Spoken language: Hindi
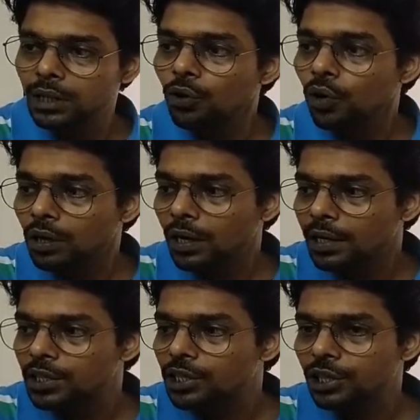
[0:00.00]
ये
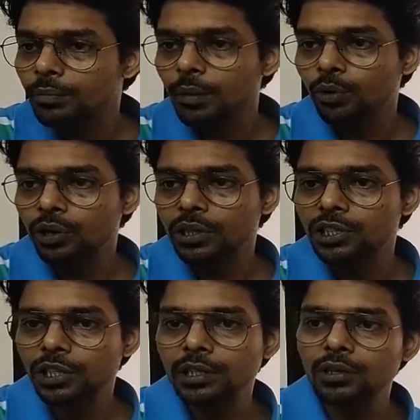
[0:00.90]
ऑर्गेनाइजेशन में बहुत
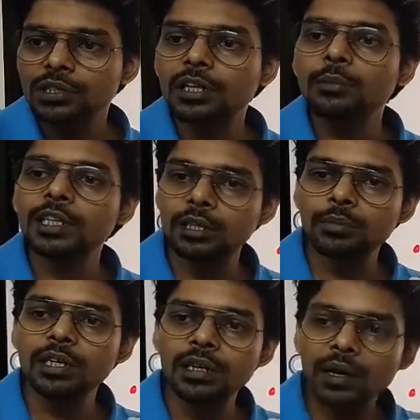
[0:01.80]
अच्छे थे और धीमे
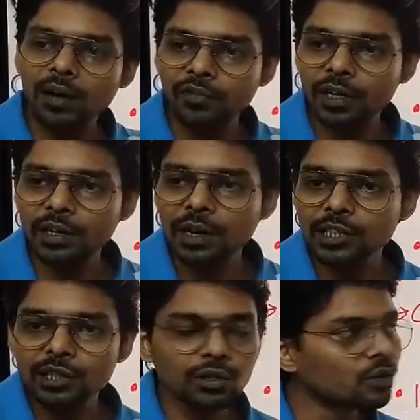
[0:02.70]
धीमे ये अफ्रीकन
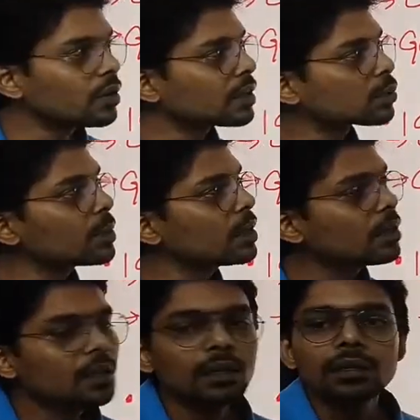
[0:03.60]
नेशनल कांग्रेस में
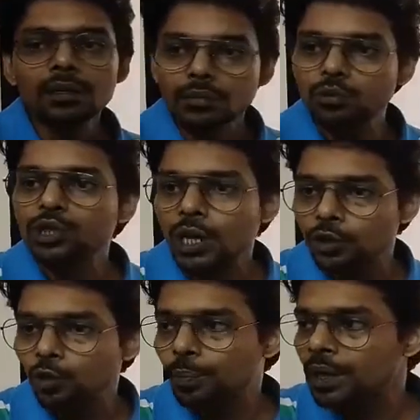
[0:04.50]

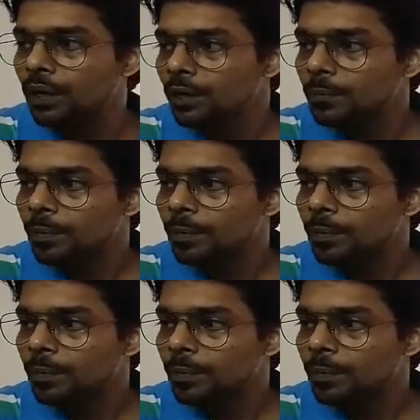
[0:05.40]
ऊंचाइयों पे गए